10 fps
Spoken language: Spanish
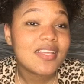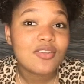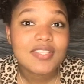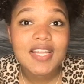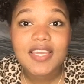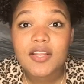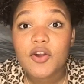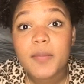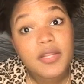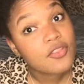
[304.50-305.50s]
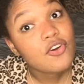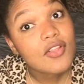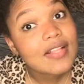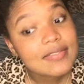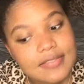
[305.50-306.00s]
y no se la quieren comer
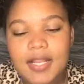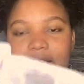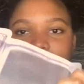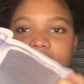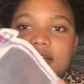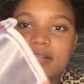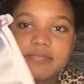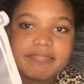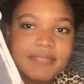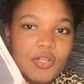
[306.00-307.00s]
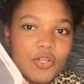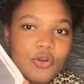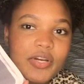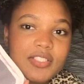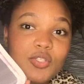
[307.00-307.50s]
todas, echan
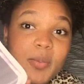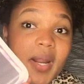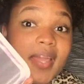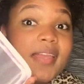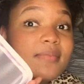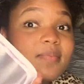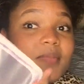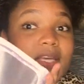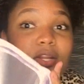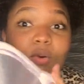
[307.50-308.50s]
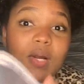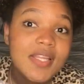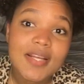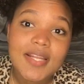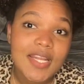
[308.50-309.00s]
lo que sobra aquí y lo
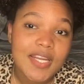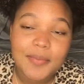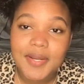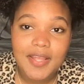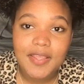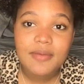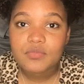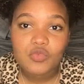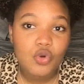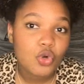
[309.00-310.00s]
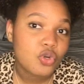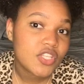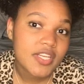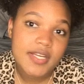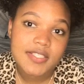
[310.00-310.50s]
guardan en la nevera ya. O no
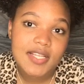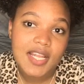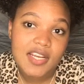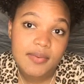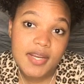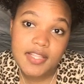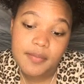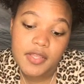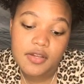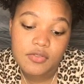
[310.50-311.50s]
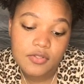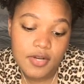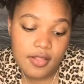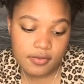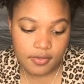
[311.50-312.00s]
tiene que ser en la nevera, también en otro
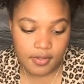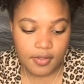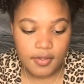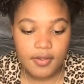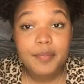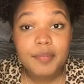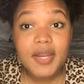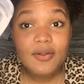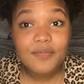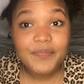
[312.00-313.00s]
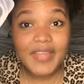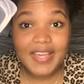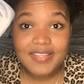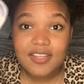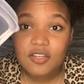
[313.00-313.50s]
lado. Pero
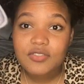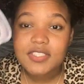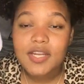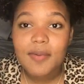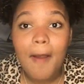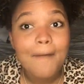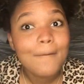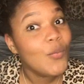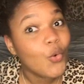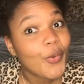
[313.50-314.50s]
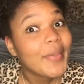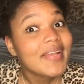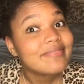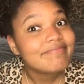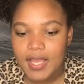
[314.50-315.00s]
aquí se conserva muy
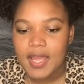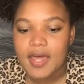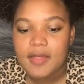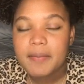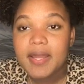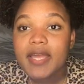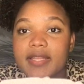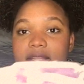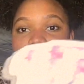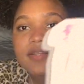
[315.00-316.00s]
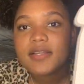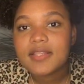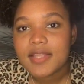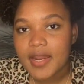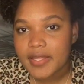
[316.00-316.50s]
bien. Cada paquete
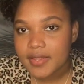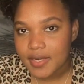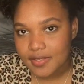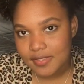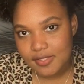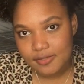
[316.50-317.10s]
trae tres